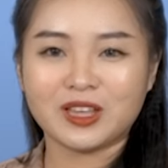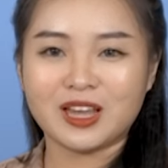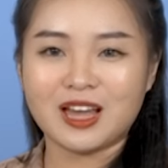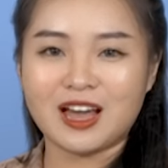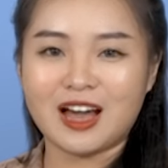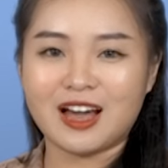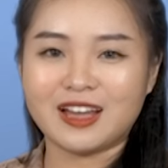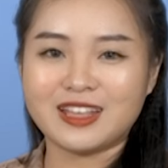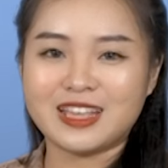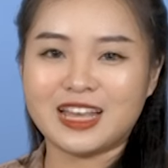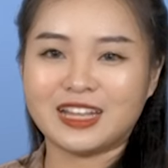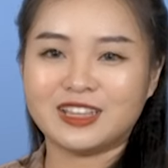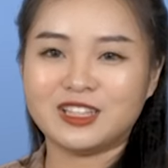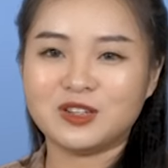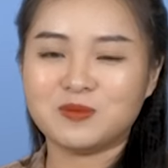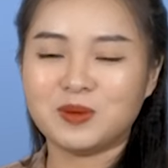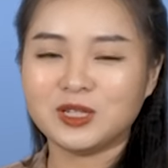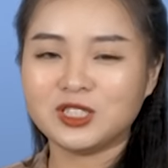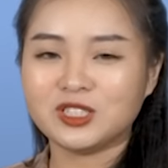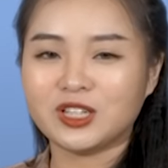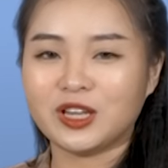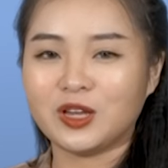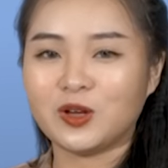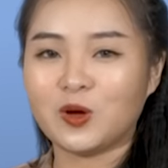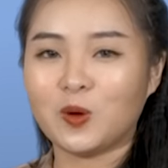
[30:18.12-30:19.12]
À, dạ thưa bác
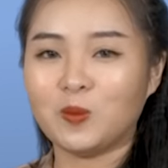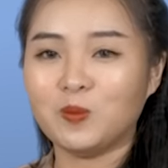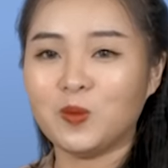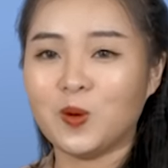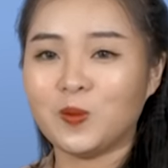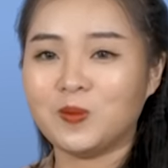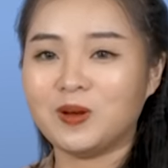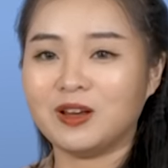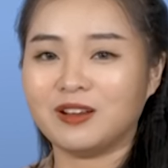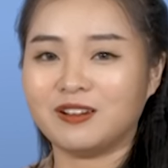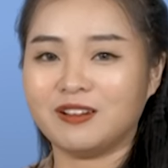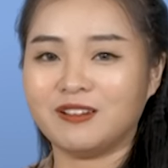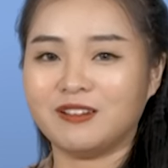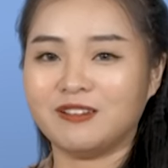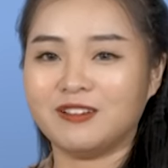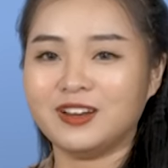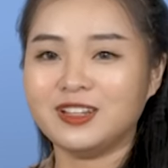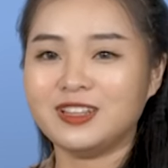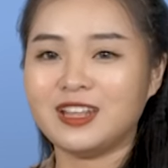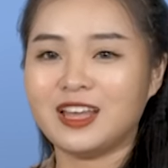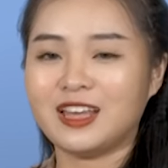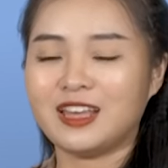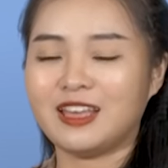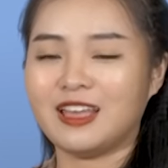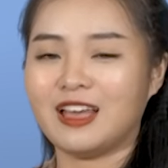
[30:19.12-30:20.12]
sĩ cũng một lần nữa
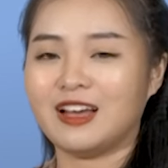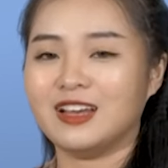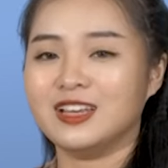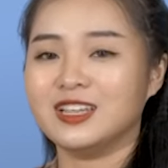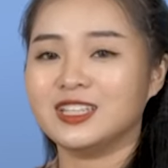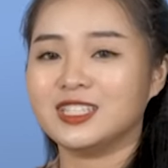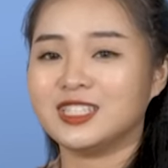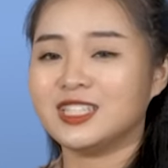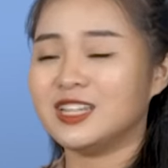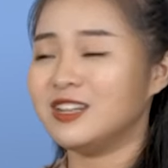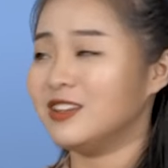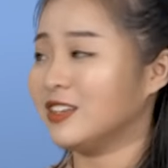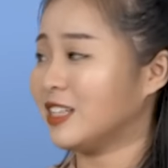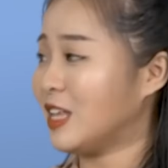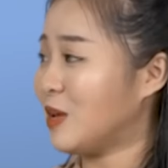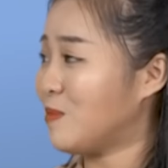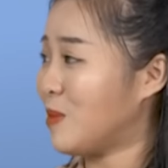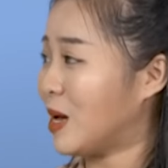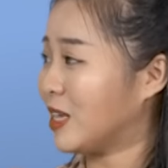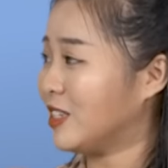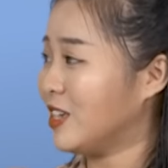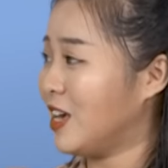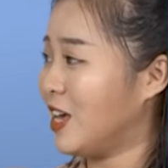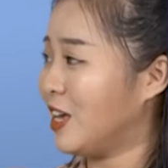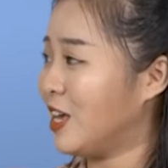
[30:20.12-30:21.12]
thì à, xin được thay
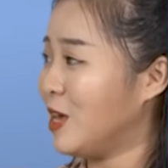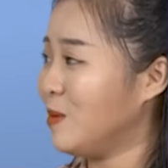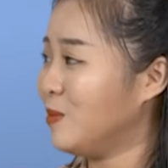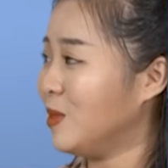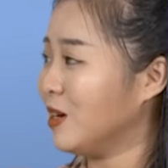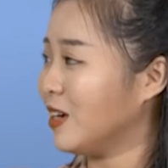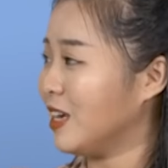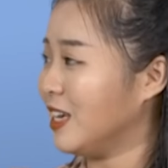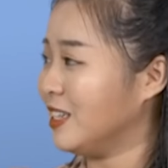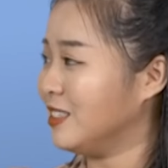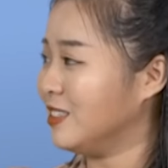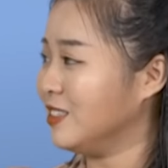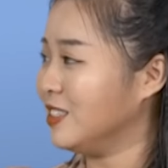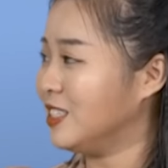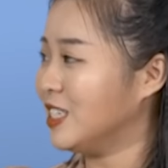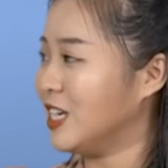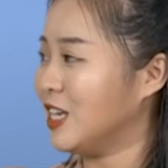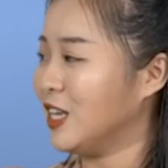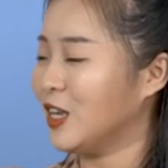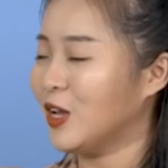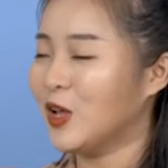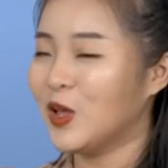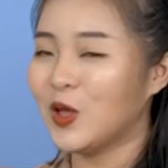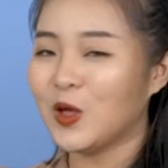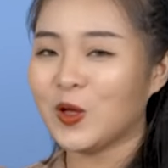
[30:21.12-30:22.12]
mặt cho ekip thực hiện chương
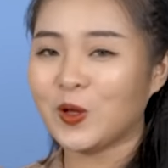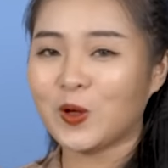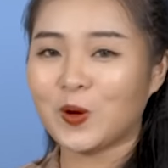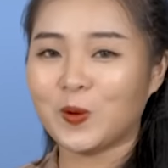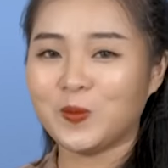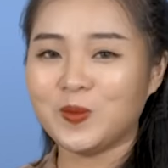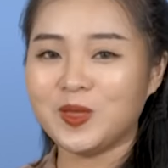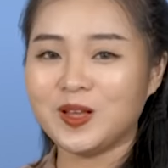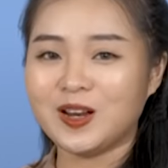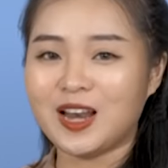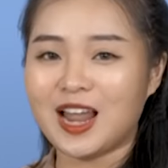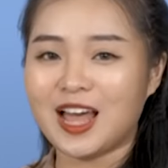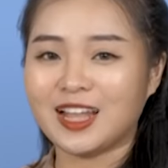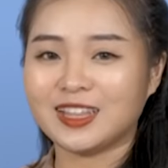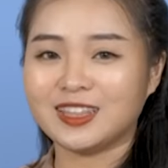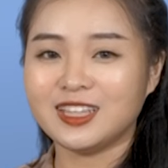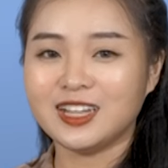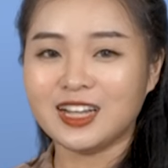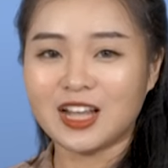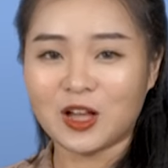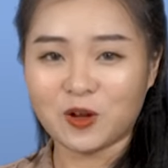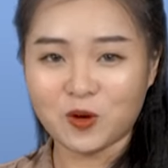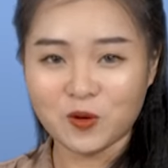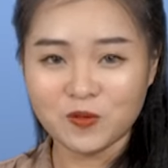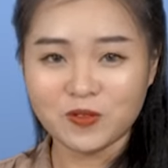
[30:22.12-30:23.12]
trình cũng như là tất
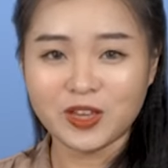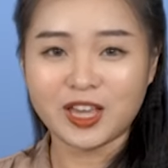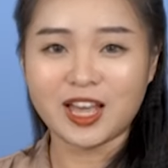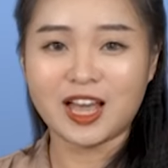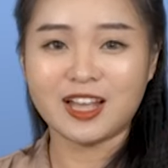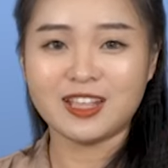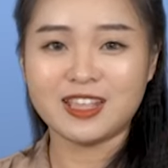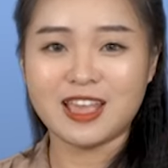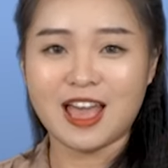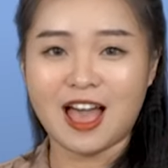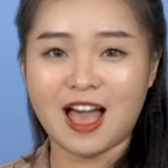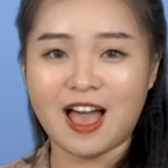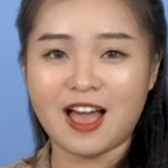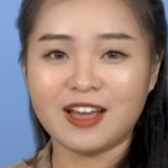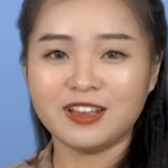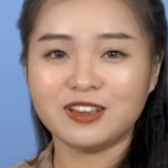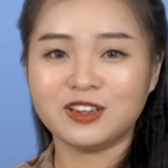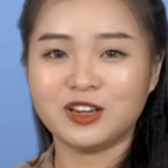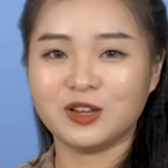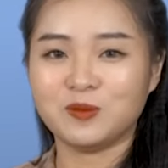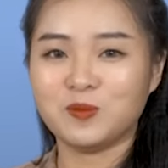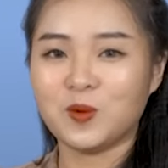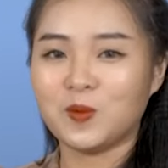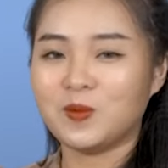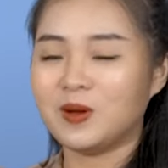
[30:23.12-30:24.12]
cả quý vị khán giả
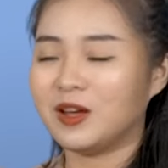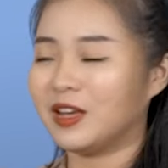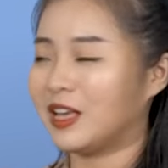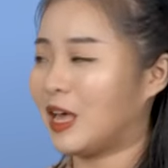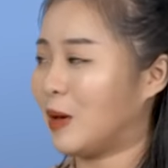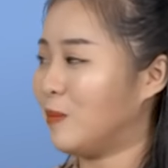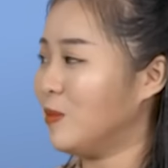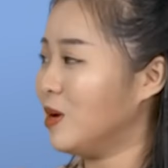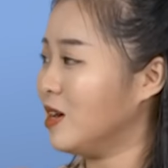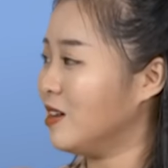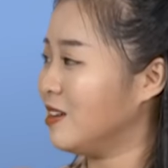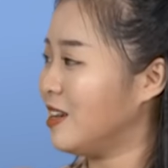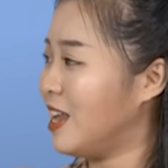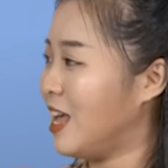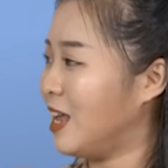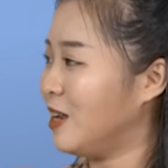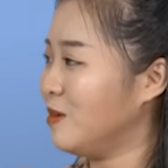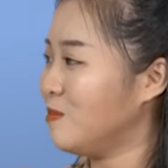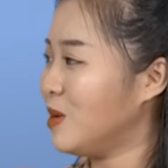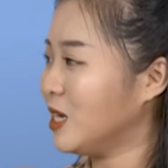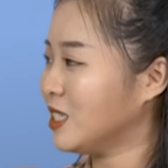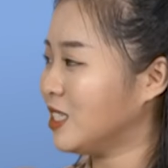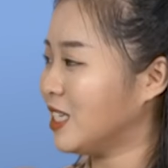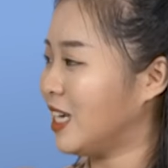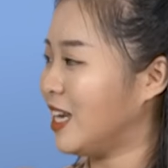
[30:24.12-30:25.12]
gửi một lời cảm ơn đến
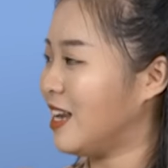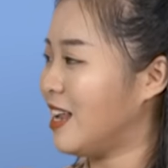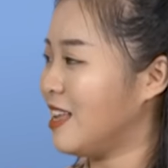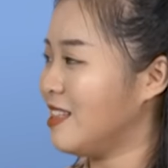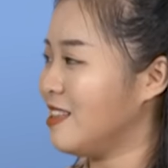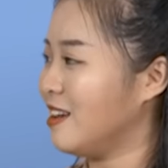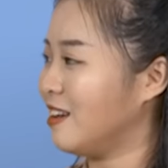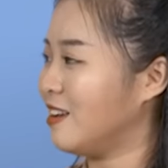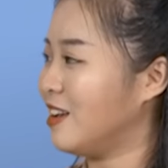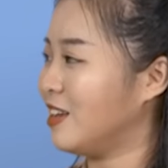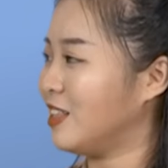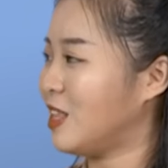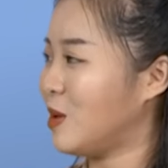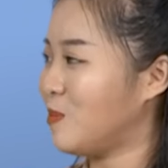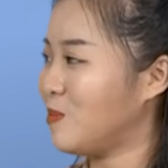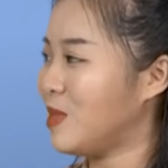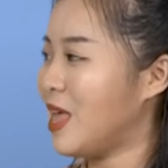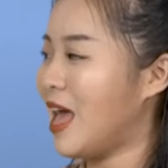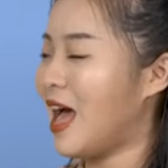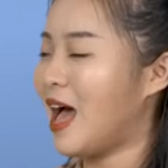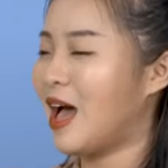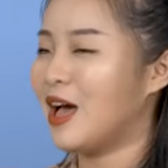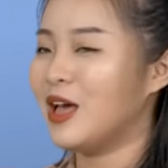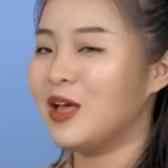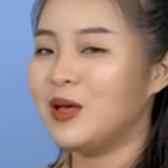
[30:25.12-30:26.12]
bác sĩ đã nhận lời tham
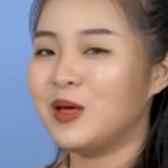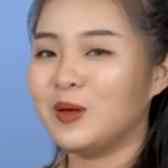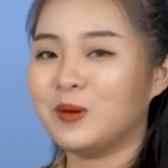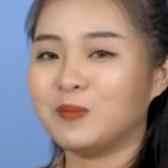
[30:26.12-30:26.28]
gia.